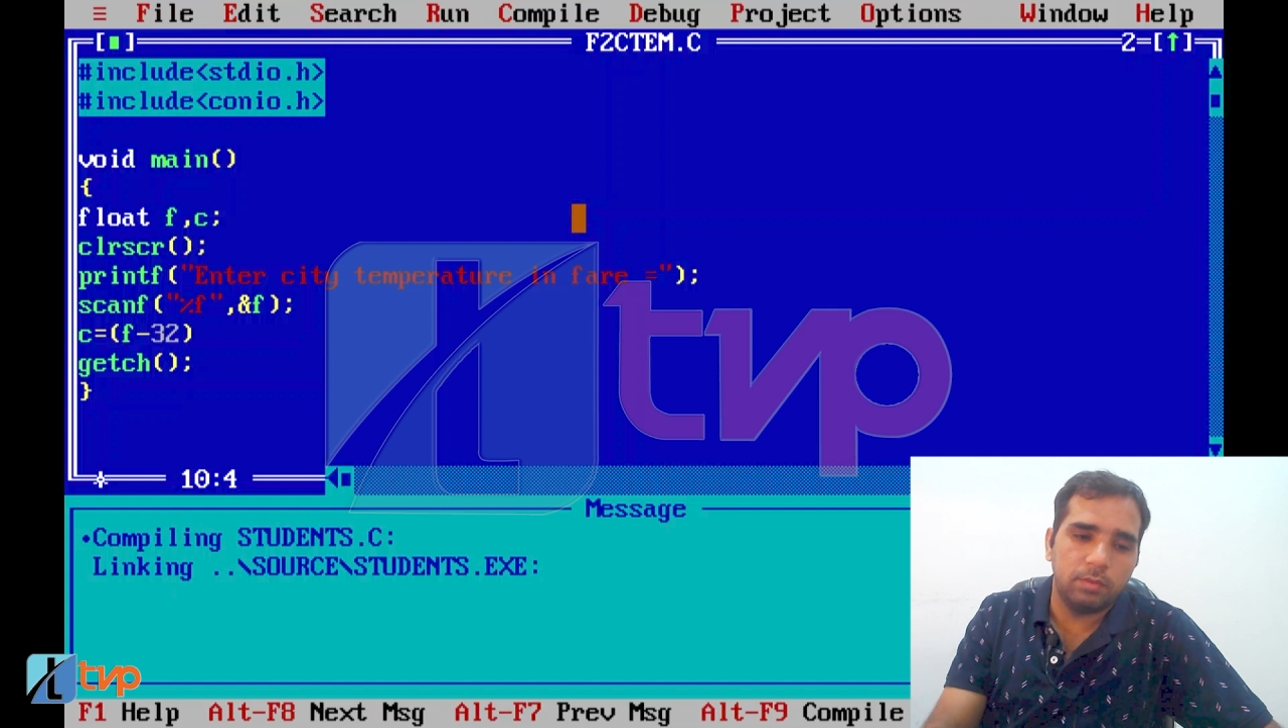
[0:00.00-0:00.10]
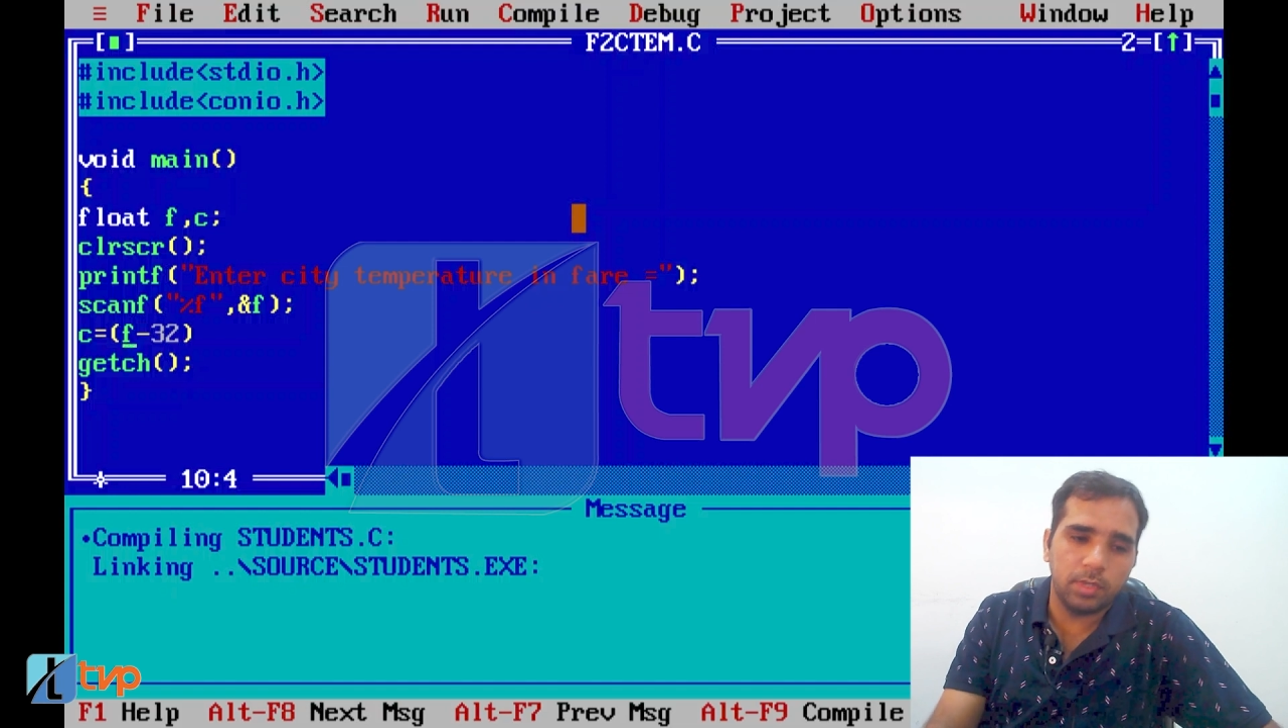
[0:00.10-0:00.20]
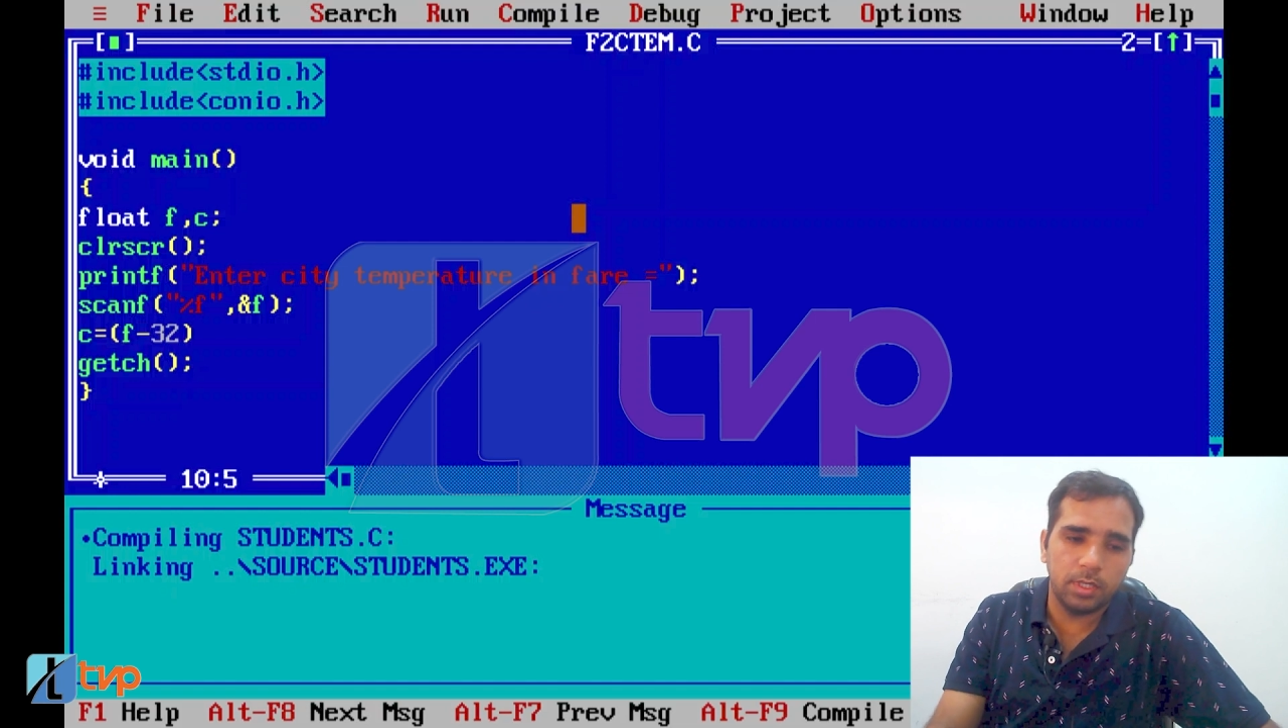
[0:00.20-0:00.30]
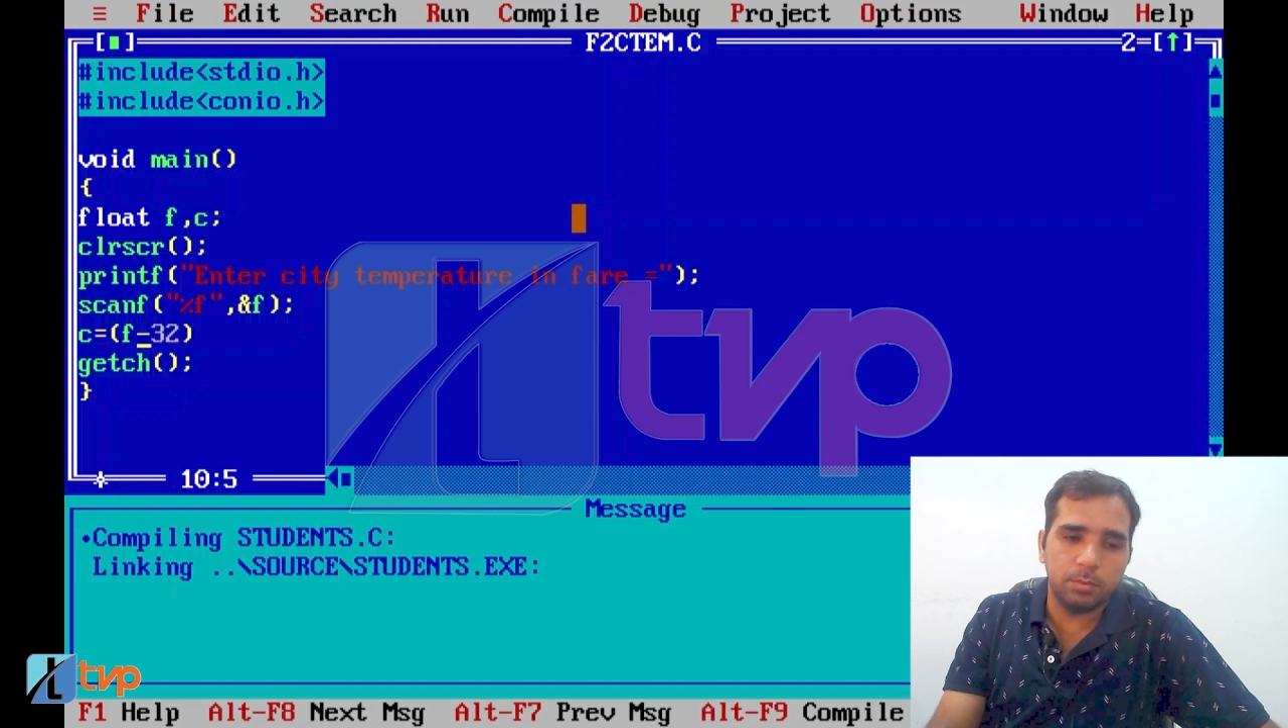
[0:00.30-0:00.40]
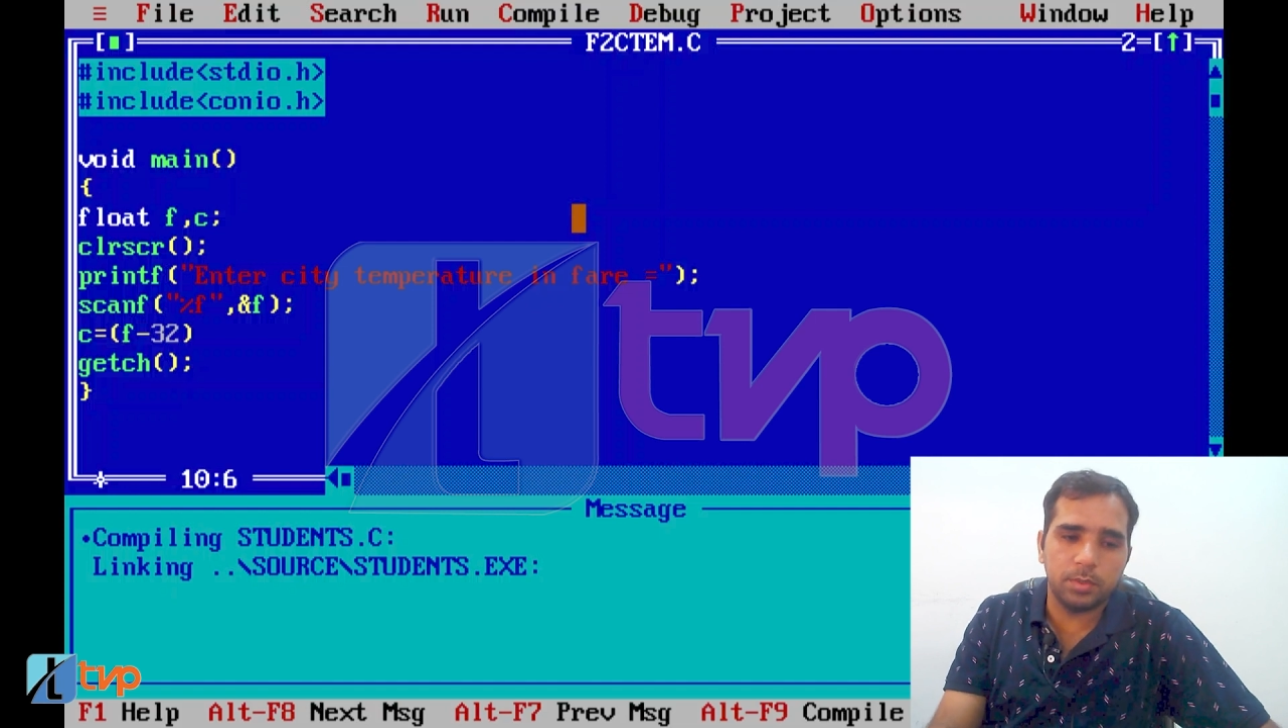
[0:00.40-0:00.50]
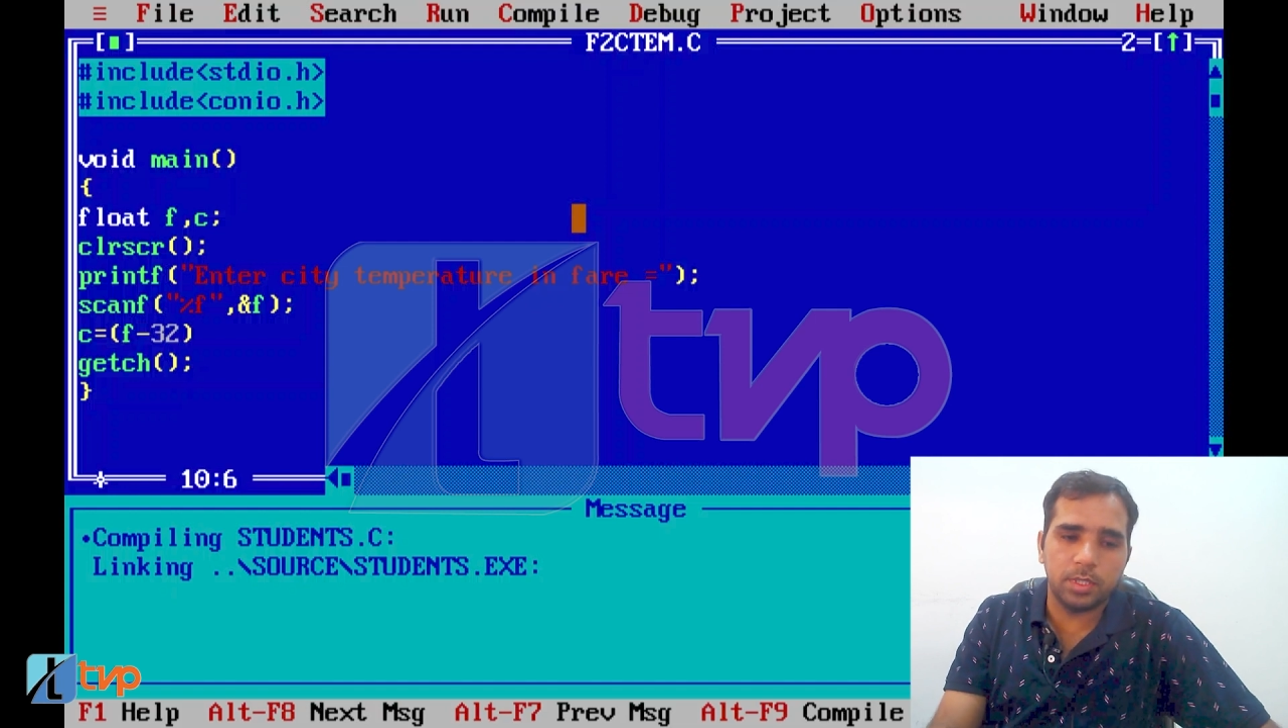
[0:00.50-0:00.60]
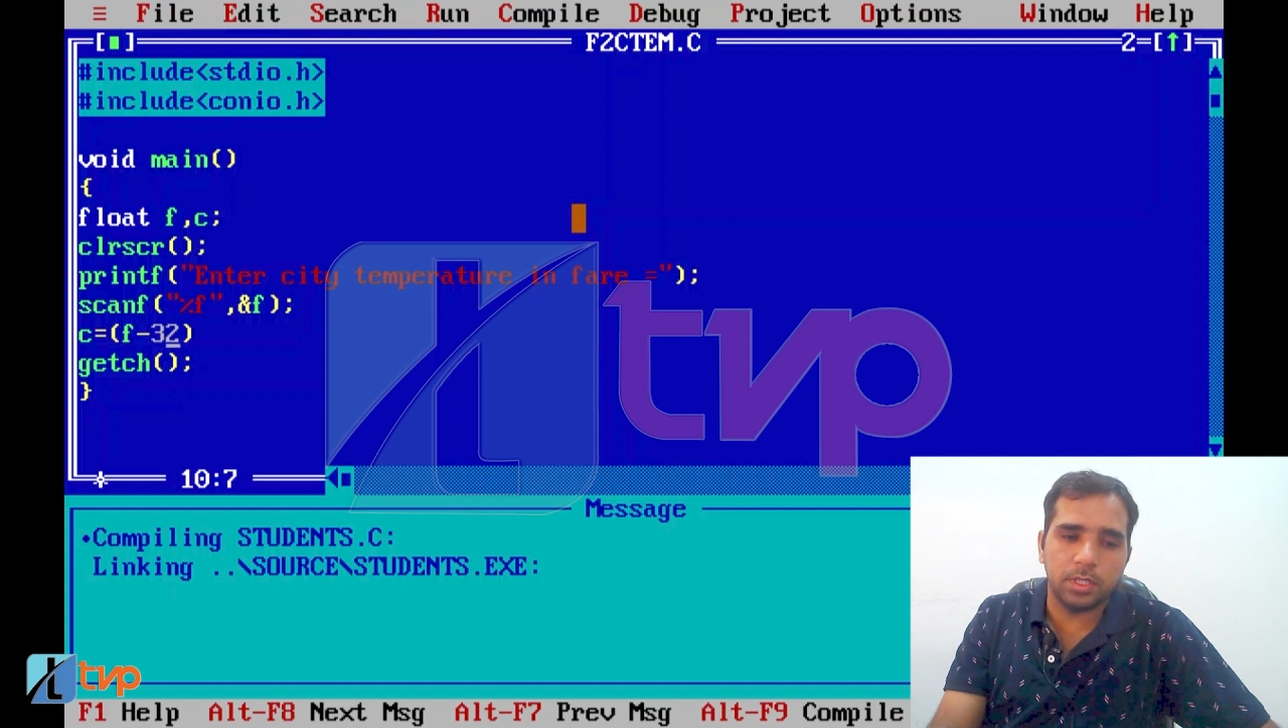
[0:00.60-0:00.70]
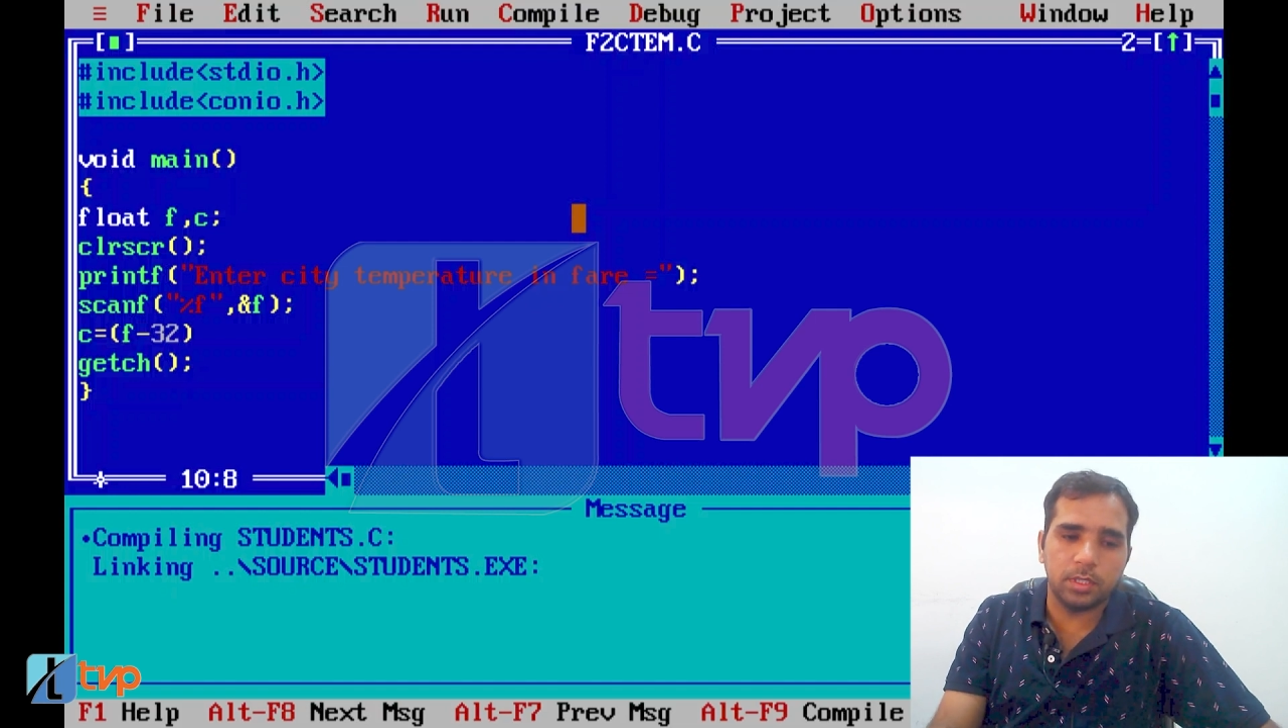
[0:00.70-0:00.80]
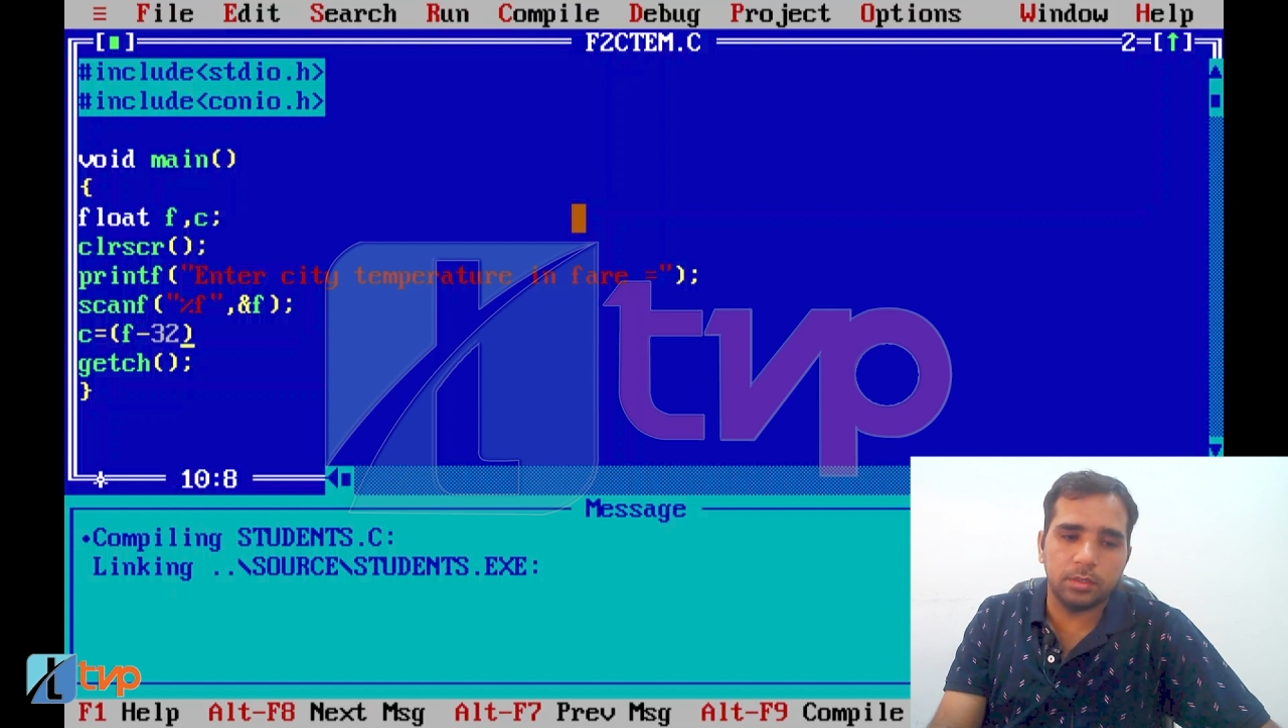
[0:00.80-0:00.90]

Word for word: फाइव से